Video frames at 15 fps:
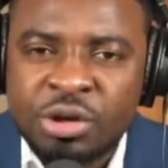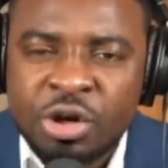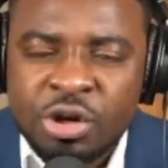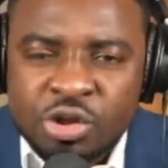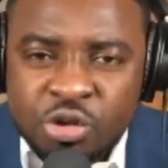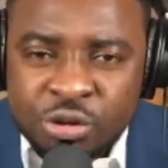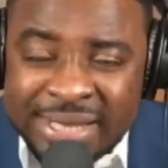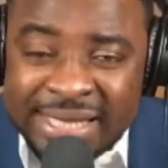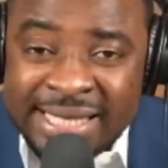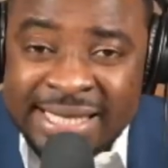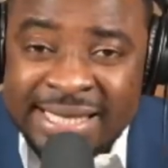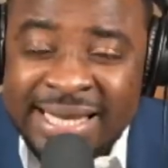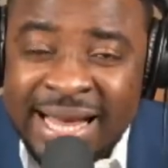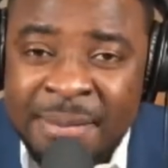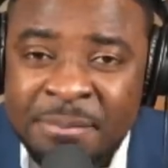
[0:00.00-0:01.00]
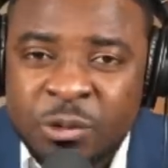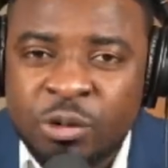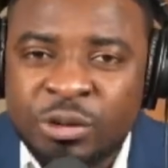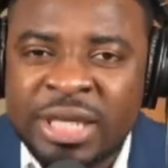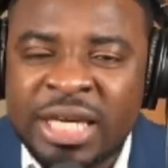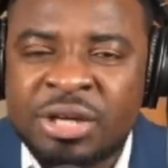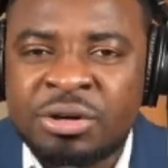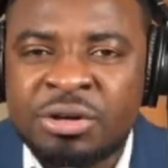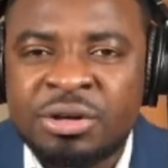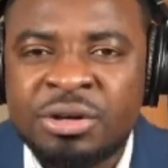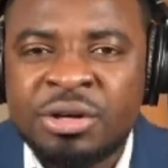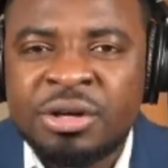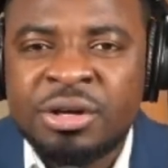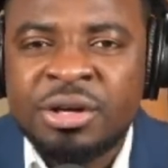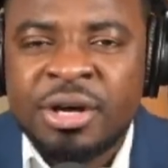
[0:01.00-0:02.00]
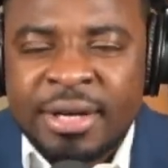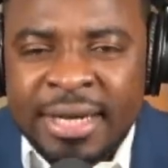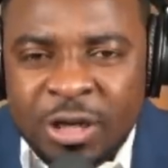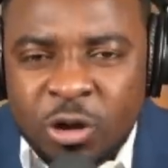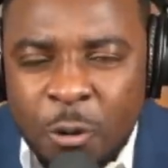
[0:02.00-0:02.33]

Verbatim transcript: Son système côté que n'a